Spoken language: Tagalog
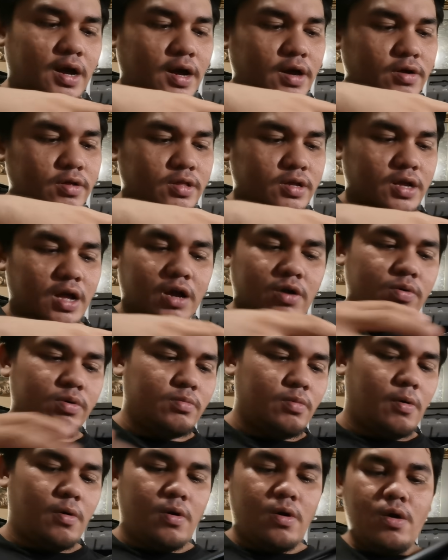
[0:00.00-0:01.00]
Ngayon, ang
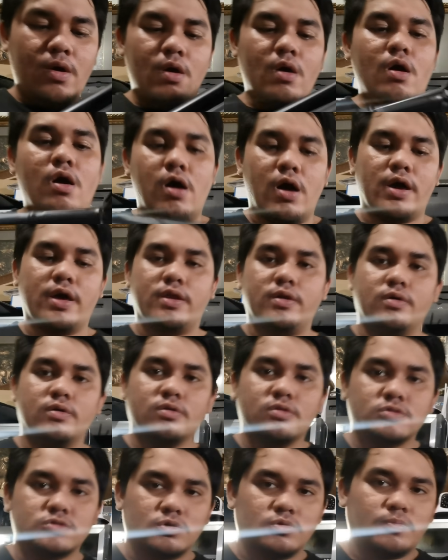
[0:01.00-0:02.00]
gagawin mo, Ayan na.
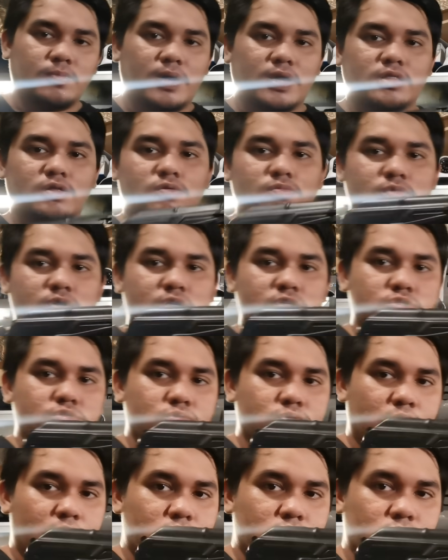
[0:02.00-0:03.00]
So, pakita ko muna yung
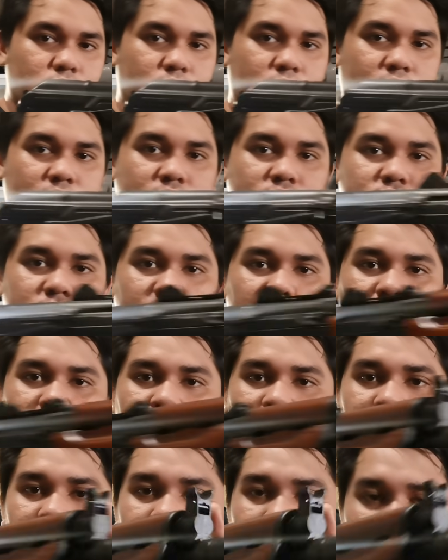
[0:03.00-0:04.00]
tsura. So, ayan na siya
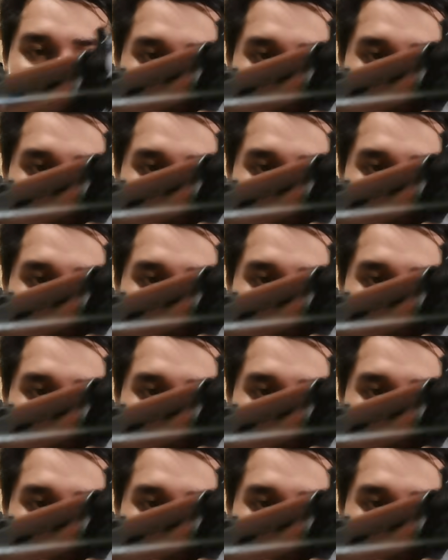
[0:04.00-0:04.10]
kaliit.